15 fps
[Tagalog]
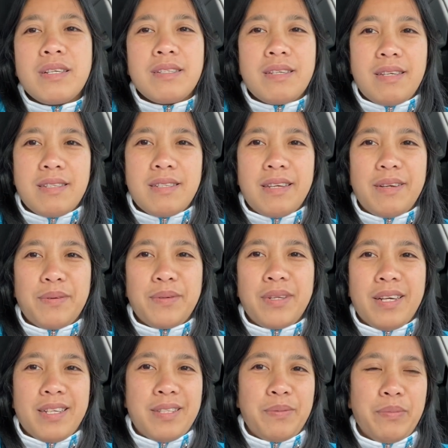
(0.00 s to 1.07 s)
Ang saya-saya ko
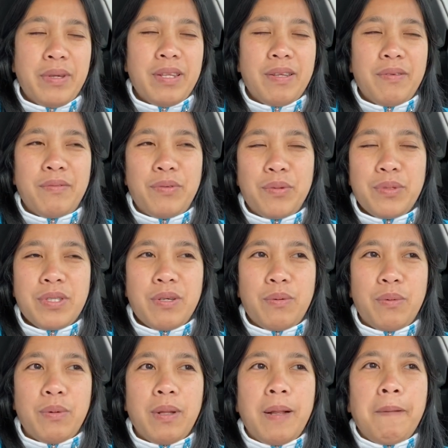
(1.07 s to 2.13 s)
na kasi may views ako.